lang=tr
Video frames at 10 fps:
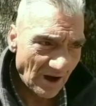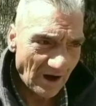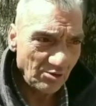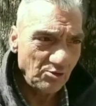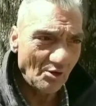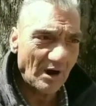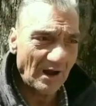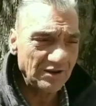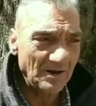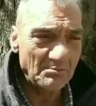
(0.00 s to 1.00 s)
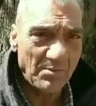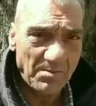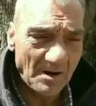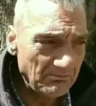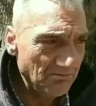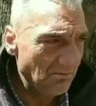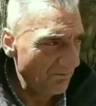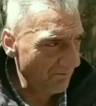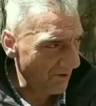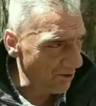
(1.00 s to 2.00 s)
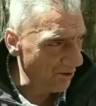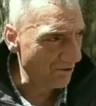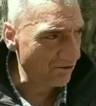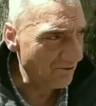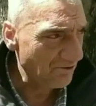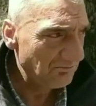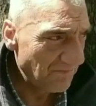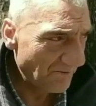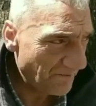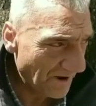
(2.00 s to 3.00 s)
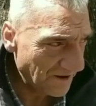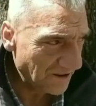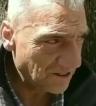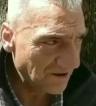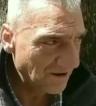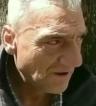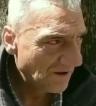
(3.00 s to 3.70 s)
Evet. Yok, annem babam öldü. Vefat etti. Öldü